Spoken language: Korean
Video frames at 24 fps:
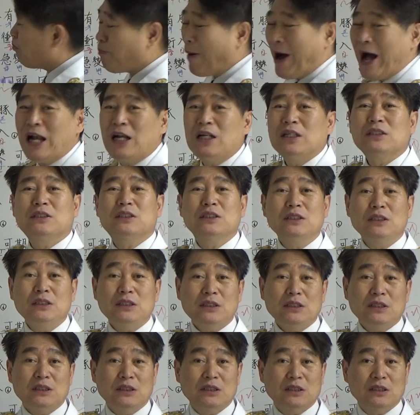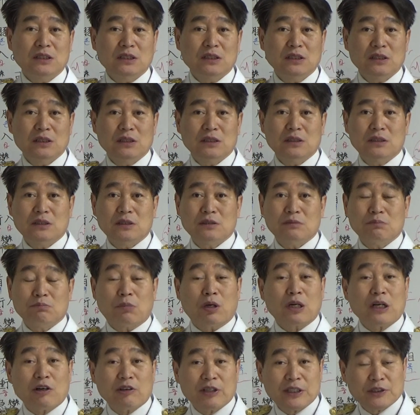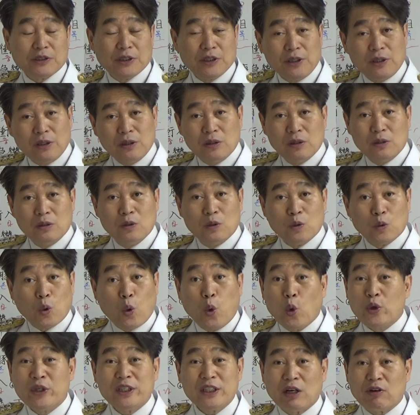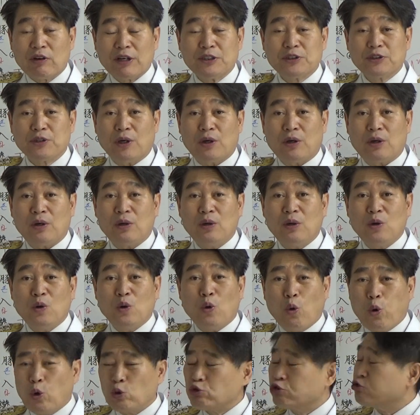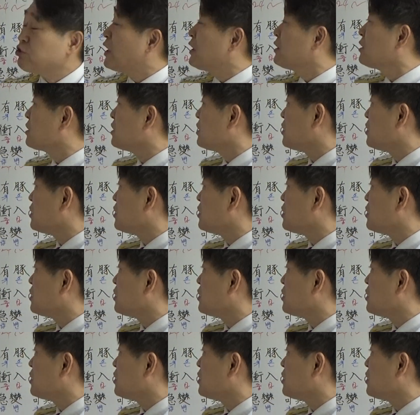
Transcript: 밝은 뭐라고 했어요? 고기라고 했죠? 호수라는